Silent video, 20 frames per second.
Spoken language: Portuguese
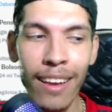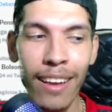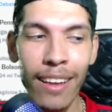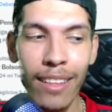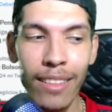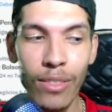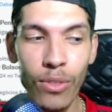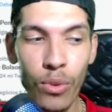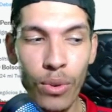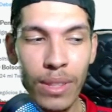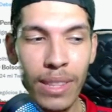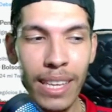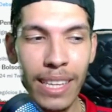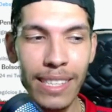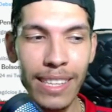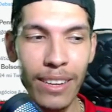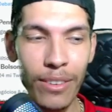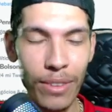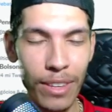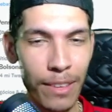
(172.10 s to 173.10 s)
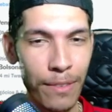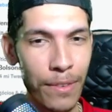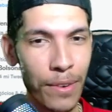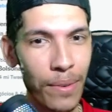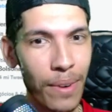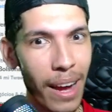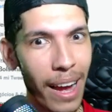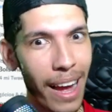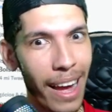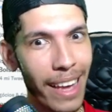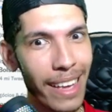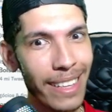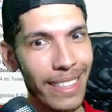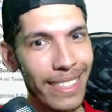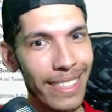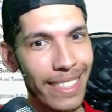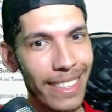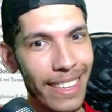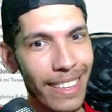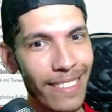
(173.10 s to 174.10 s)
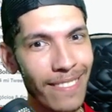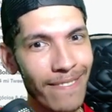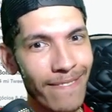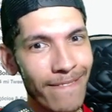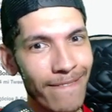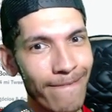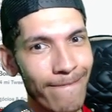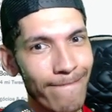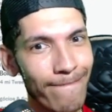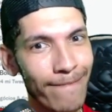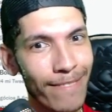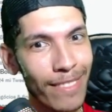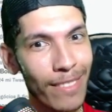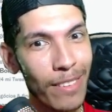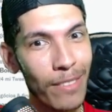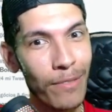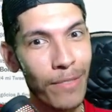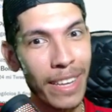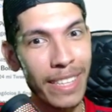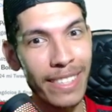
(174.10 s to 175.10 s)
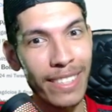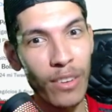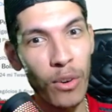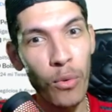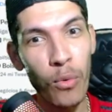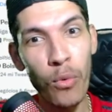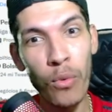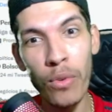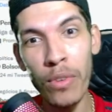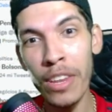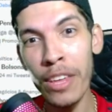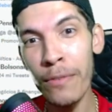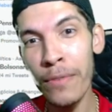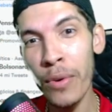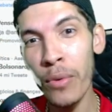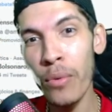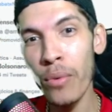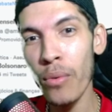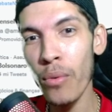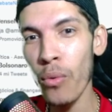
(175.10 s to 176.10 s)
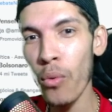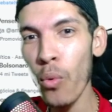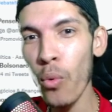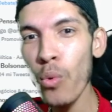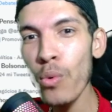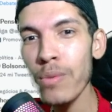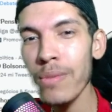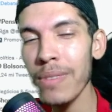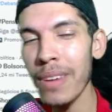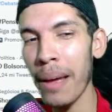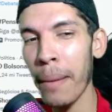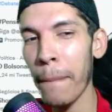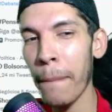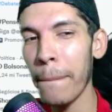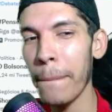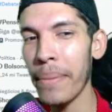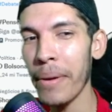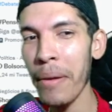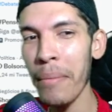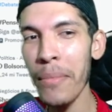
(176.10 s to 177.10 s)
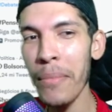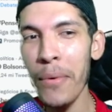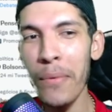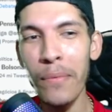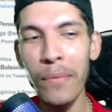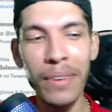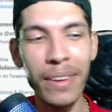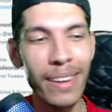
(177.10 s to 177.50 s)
No terceiro nível, aí sim, vai ser o nível ultra premium